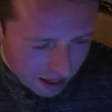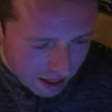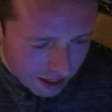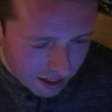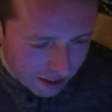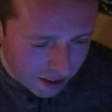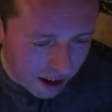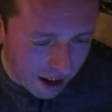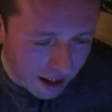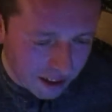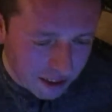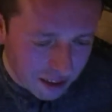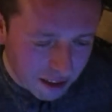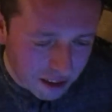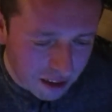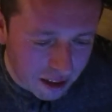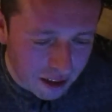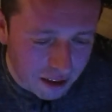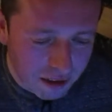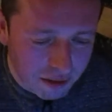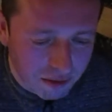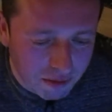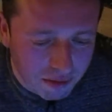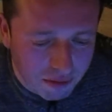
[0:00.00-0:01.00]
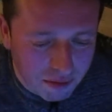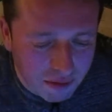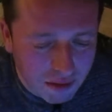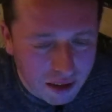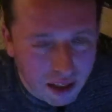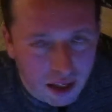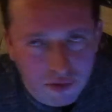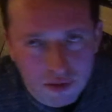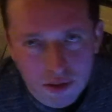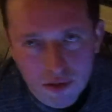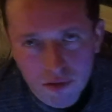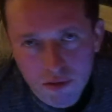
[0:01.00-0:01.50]
Kochani, y, no
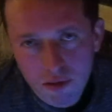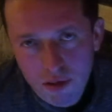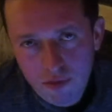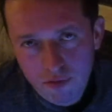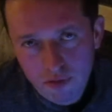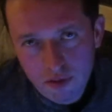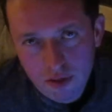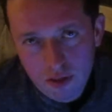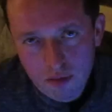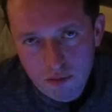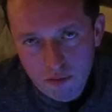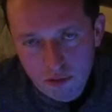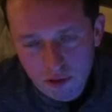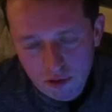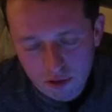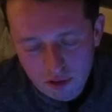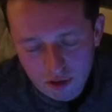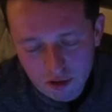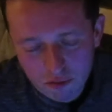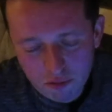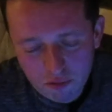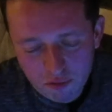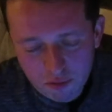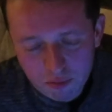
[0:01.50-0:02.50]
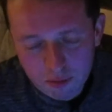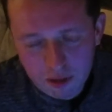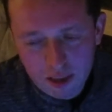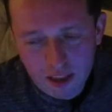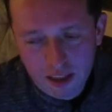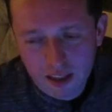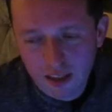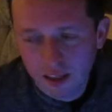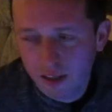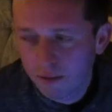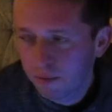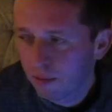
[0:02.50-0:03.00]
jak w tytule filmu, no, samo mówimy
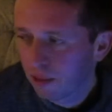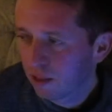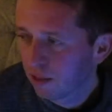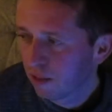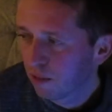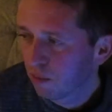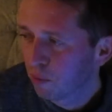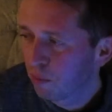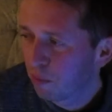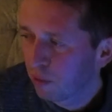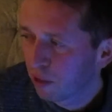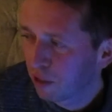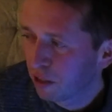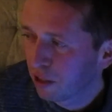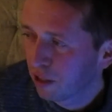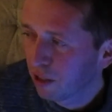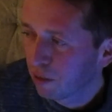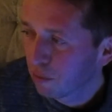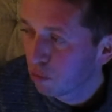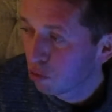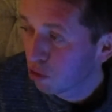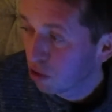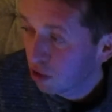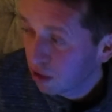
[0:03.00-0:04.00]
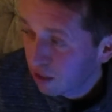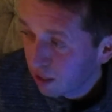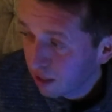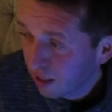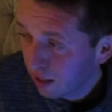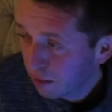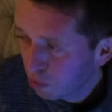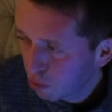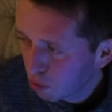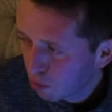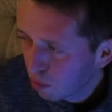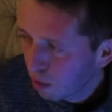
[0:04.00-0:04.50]
takie tematy typu pieczenie murzynka na
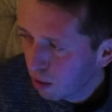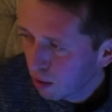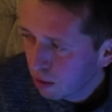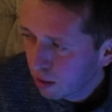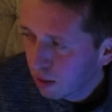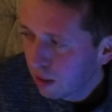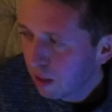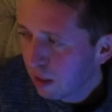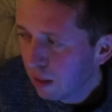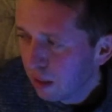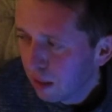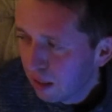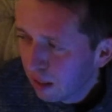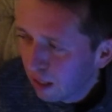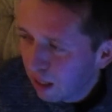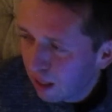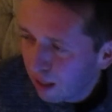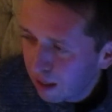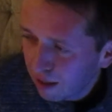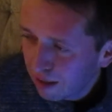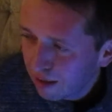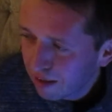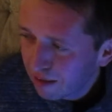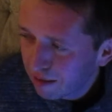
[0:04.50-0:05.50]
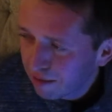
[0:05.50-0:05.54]
przykład, a